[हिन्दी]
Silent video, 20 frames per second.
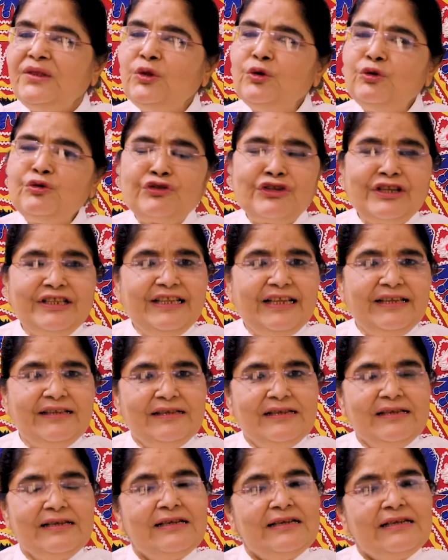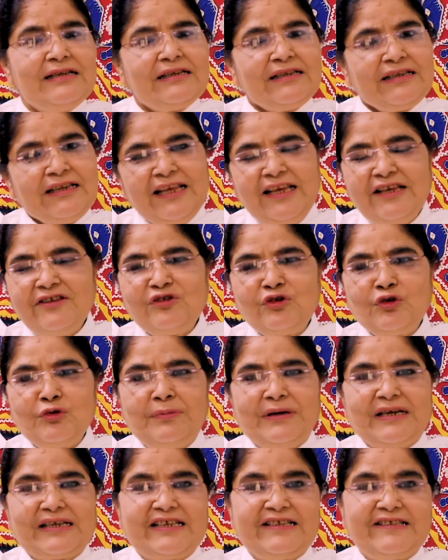दूसरे दिन ठीक
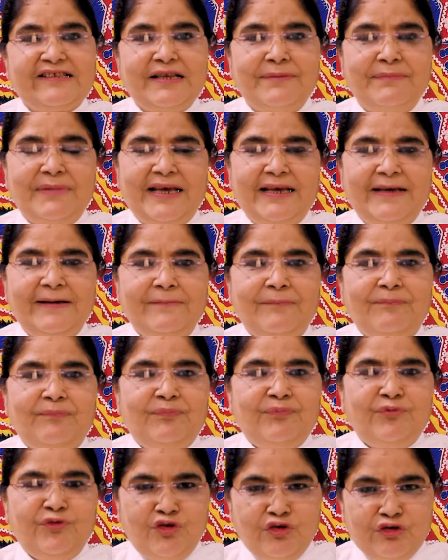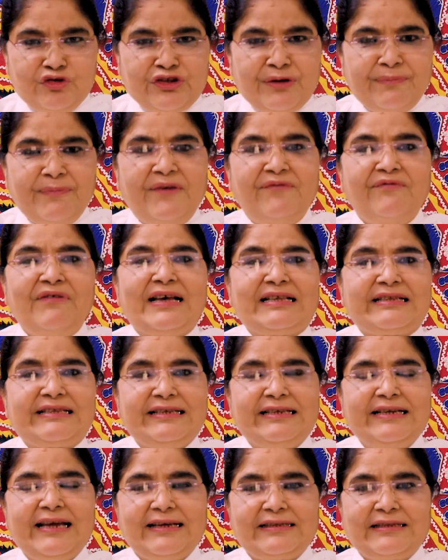सुबह के समय जो समय
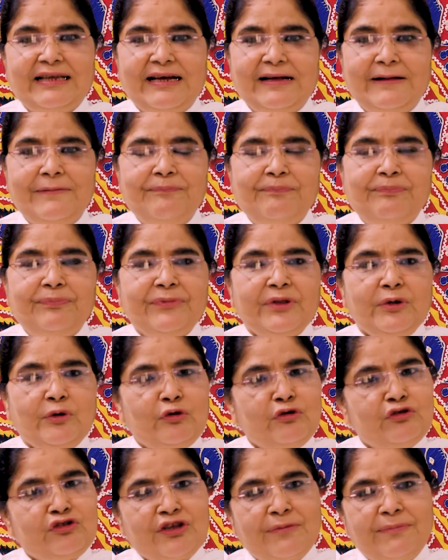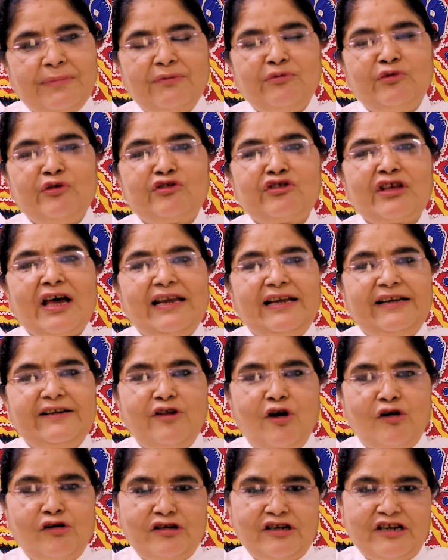फांसी का था उस समय वो सारे
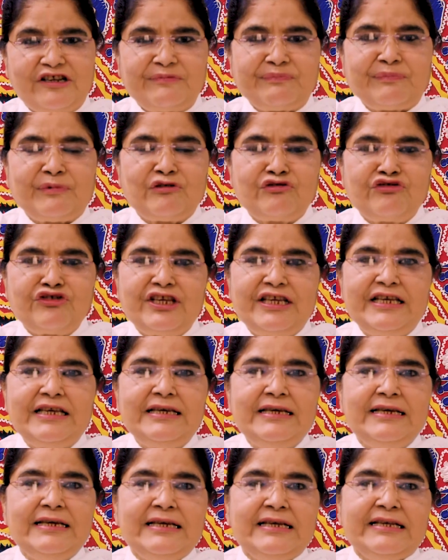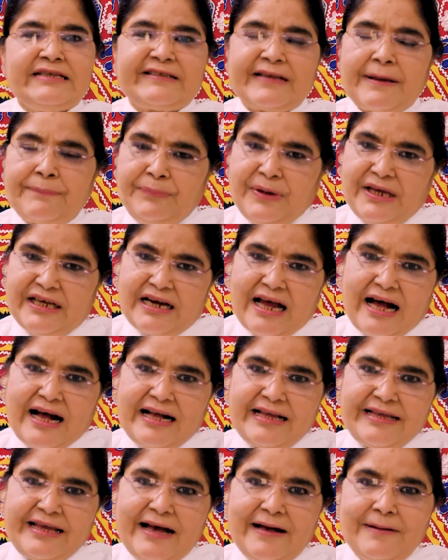डॉक्टर्स पहुंचे सपेरा
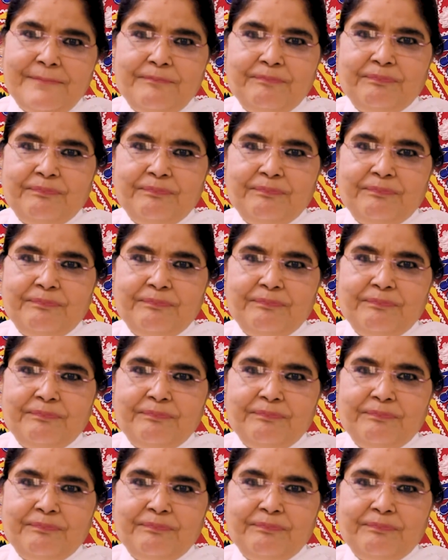आया